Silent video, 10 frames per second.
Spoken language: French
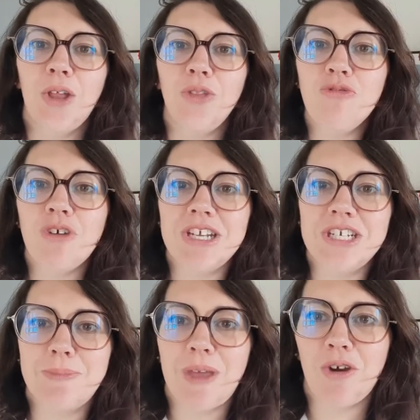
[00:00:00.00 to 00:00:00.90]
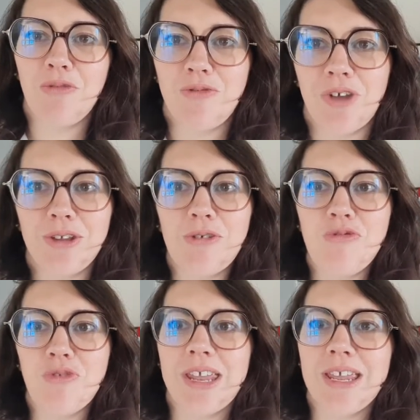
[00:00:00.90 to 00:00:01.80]
Donc voilà, j'espère vous faire
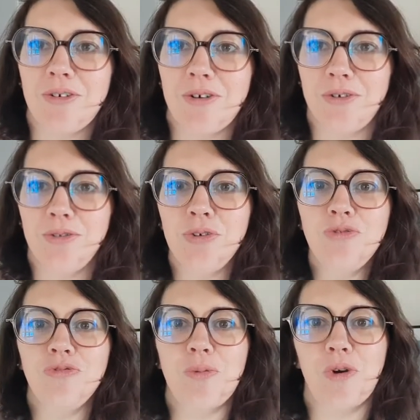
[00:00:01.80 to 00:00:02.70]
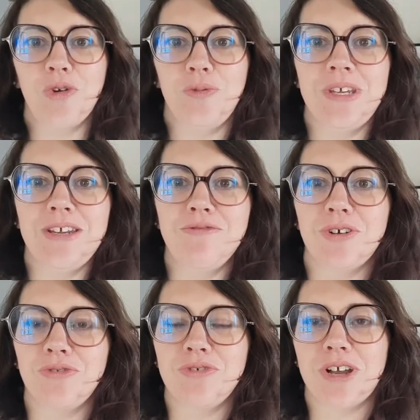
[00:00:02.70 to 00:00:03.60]
découvrir euh, de nouveaux produits
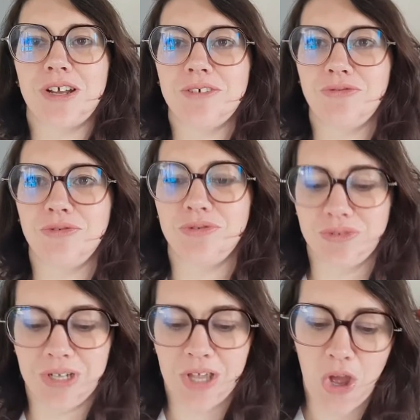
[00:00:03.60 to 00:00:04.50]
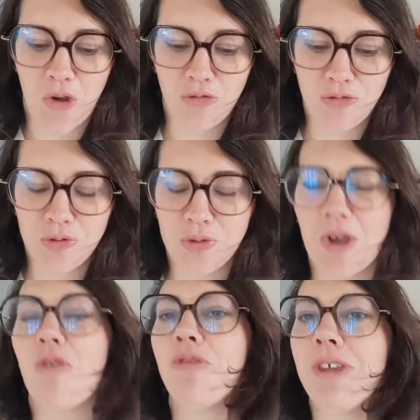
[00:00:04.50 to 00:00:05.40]
ou en tout cas vous, vous
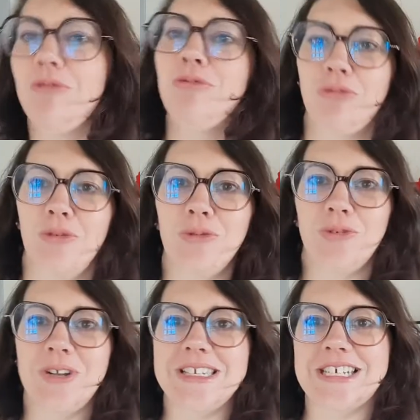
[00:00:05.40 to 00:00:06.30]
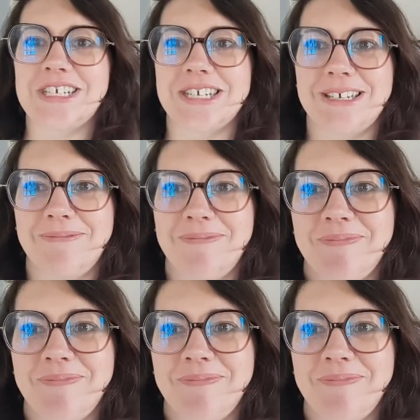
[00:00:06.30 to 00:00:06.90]
donner envie ou non de les acheter.